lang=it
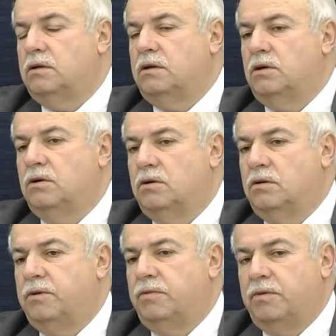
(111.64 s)

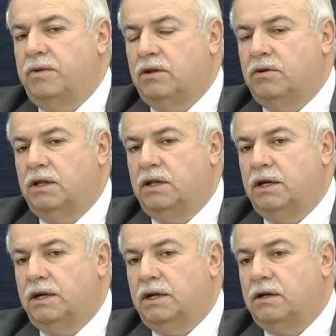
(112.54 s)
io mi permetto di
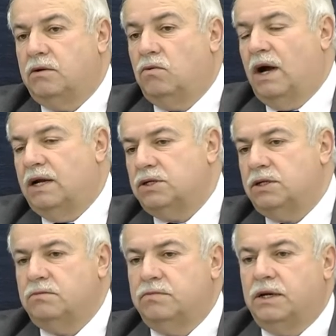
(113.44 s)
dire quasi,
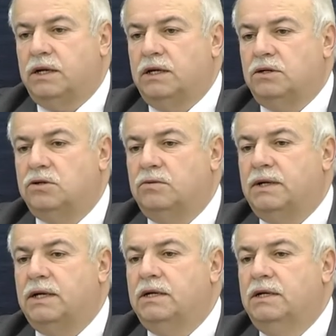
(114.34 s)
perché
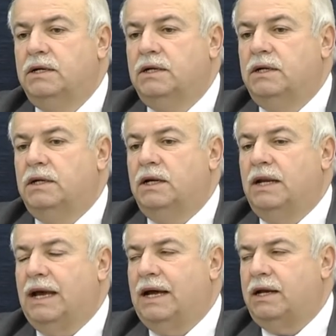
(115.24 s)
insomma
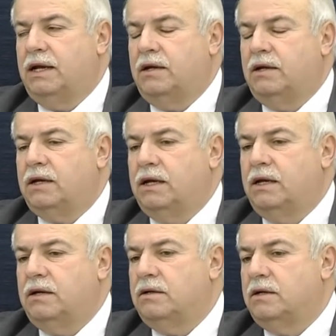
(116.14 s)
le aree
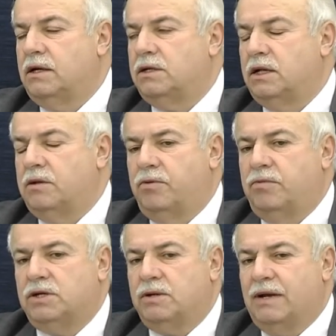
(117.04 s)
che erano state
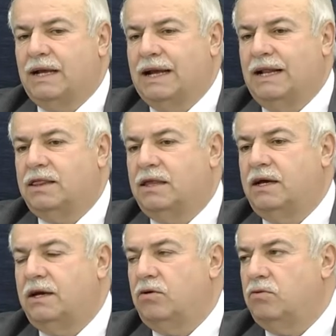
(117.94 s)
promesse a
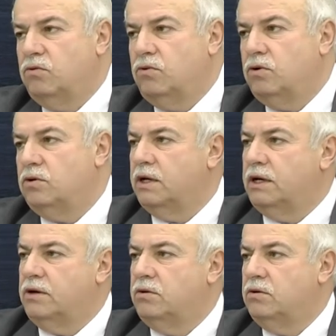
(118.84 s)
Malaccanza erano uno,
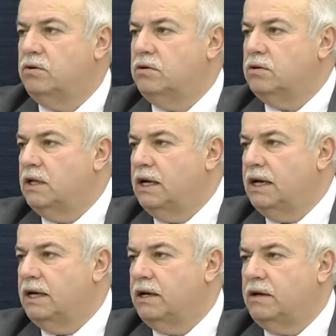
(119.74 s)
erano
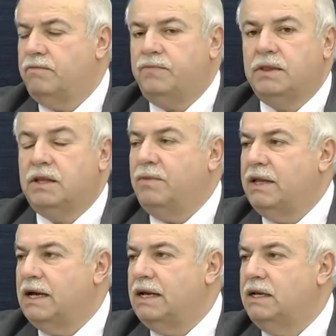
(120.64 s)
delle aree
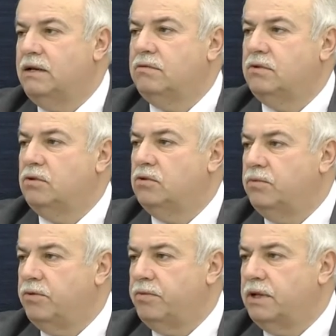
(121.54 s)
demaniali, non
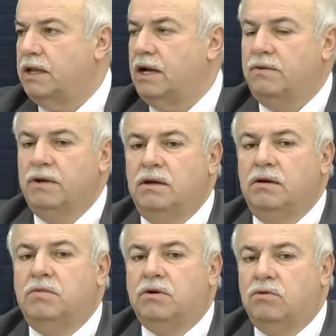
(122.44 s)
di proprietà,
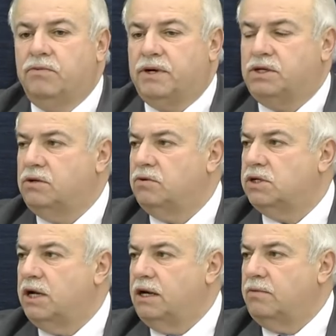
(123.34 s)
per cui fra
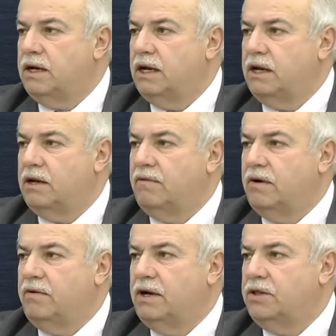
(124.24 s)
5-6 anni magari
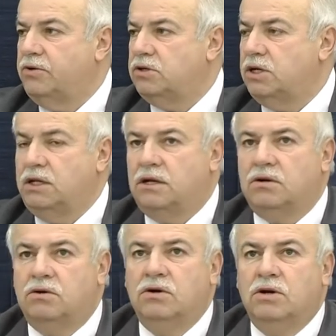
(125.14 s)
arrivava un altro
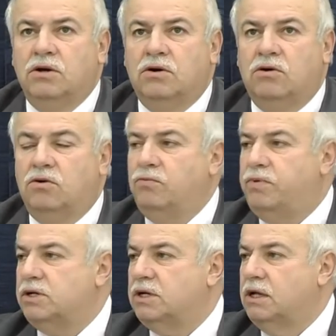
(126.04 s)
sindaco o un
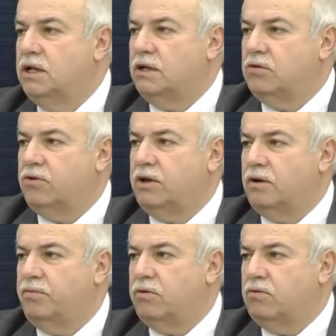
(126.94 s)
presidente
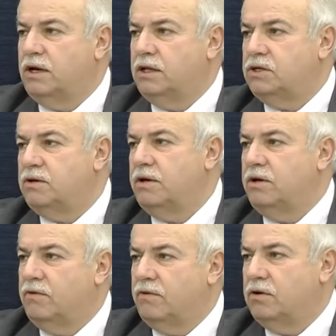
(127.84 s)
dell'autorità portuale e diceva
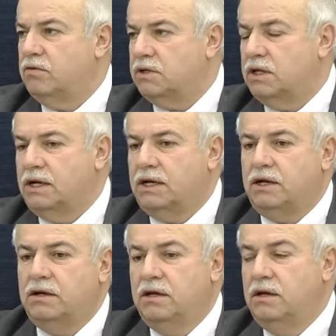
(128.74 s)
io rivoglio queste
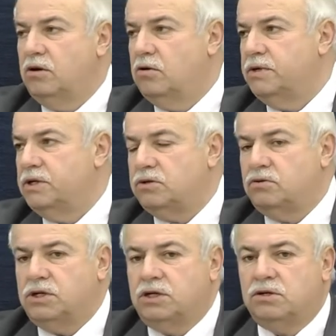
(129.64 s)
aree, come è già
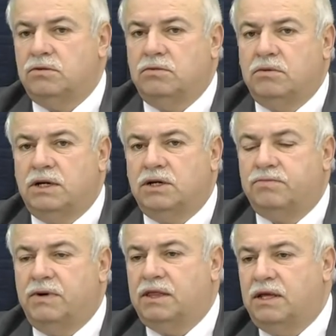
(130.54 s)
successo alla
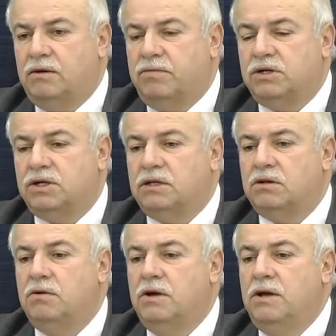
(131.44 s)
Spezia nel passato.